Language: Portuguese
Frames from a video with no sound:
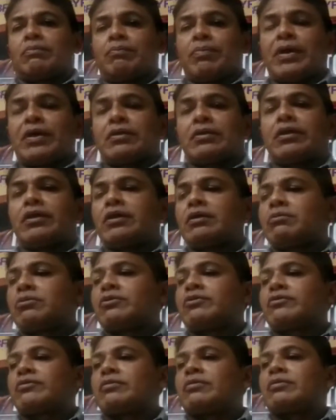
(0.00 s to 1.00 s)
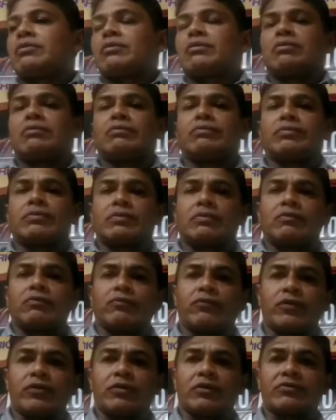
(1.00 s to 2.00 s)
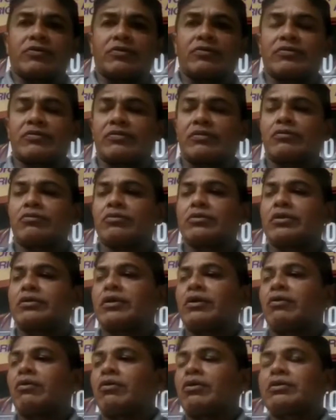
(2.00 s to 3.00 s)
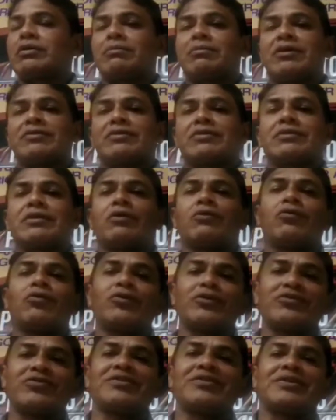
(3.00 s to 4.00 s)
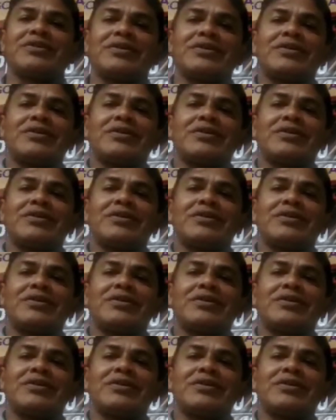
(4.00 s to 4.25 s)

Perdemos, foi nossa segunda derrota, mas até hoje